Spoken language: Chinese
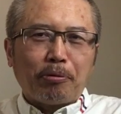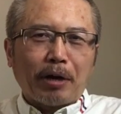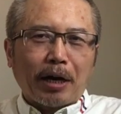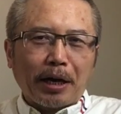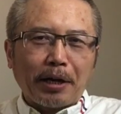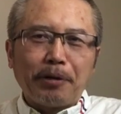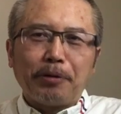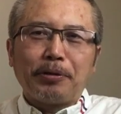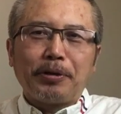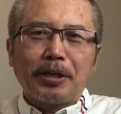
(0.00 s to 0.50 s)
还
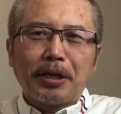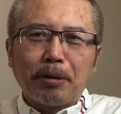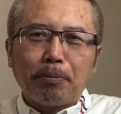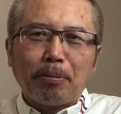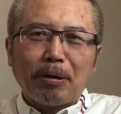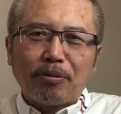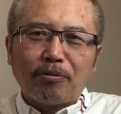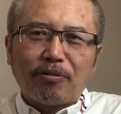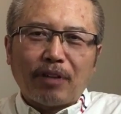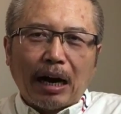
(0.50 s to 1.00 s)
有一个
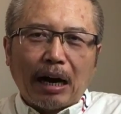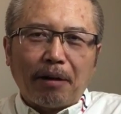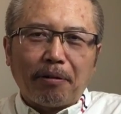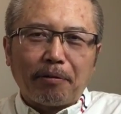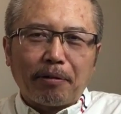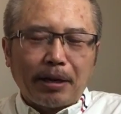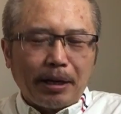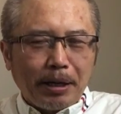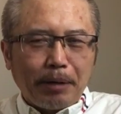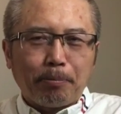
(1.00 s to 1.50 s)
办法
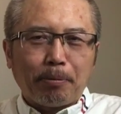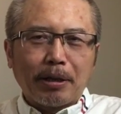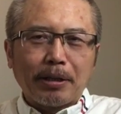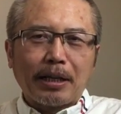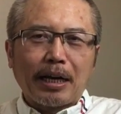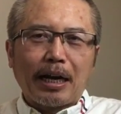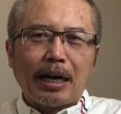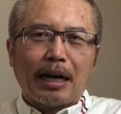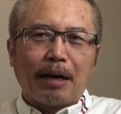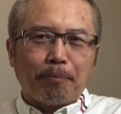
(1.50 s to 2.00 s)
可以帮
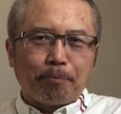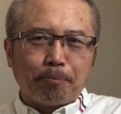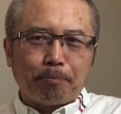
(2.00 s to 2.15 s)
他呀